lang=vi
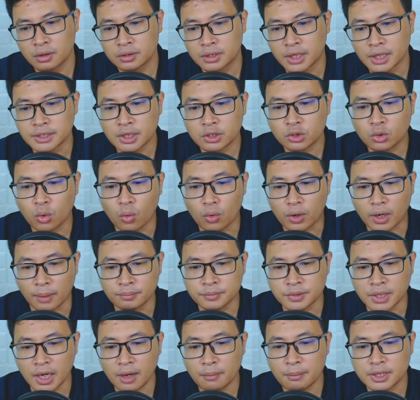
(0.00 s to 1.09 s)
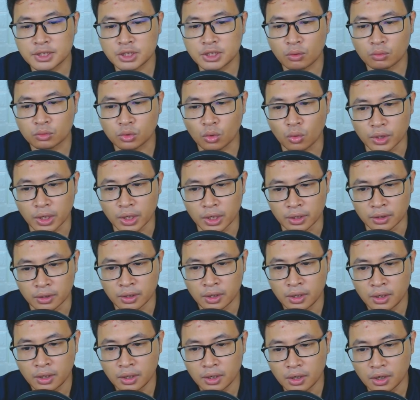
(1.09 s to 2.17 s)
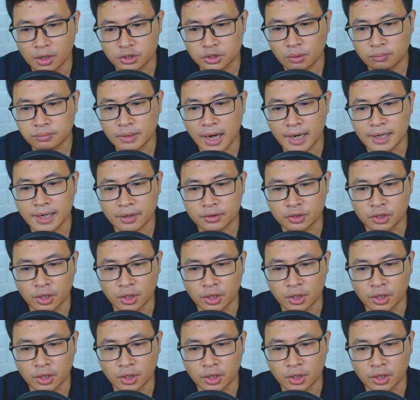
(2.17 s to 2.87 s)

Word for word: Thế giới thụ cắm rẽ ở bên trong tổ đình Ở trong Đại La